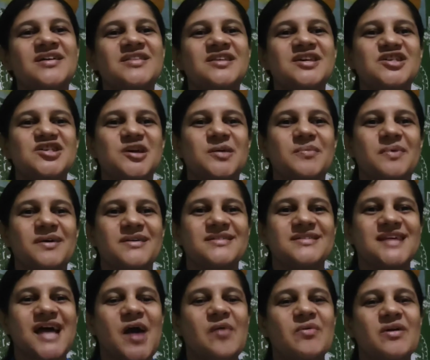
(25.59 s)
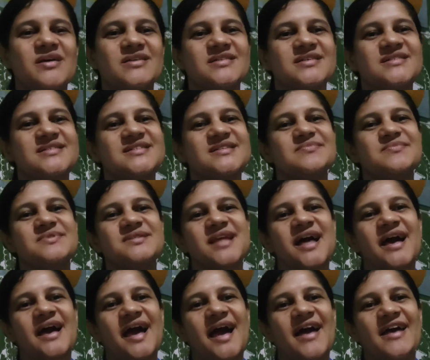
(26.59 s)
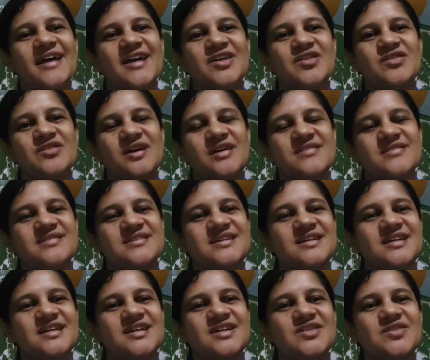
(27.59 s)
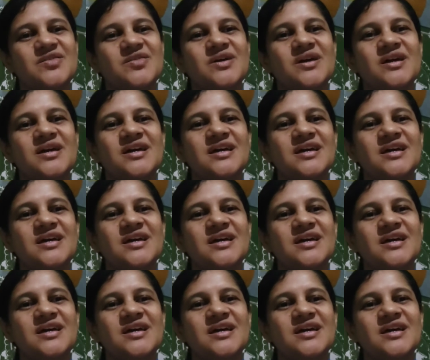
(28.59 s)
deixei passar porque às vezes sempre está caindo, né, inscrito,